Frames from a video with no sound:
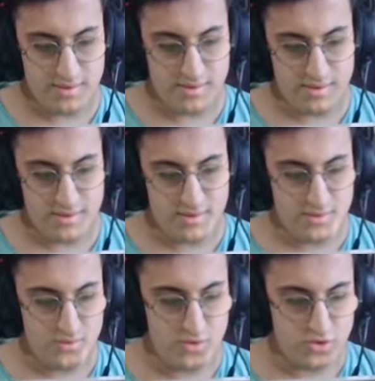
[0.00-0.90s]
Diğer
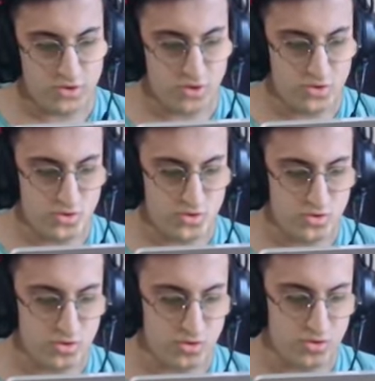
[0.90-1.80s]
verdi. Koş koş koş
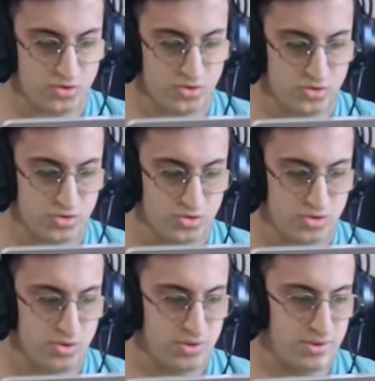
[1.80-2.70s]
koş koş koş koş koş.
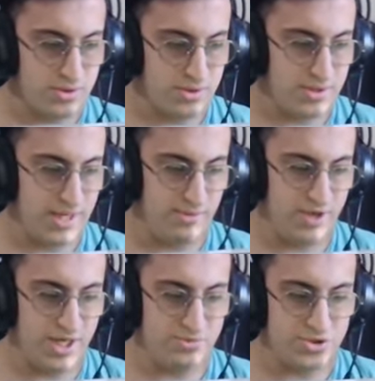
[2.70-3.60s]
Ya
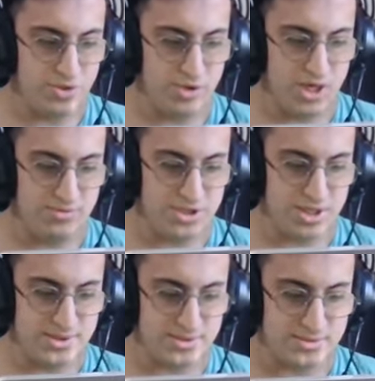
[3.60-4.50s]
böyle bir şey, böyle bir şans.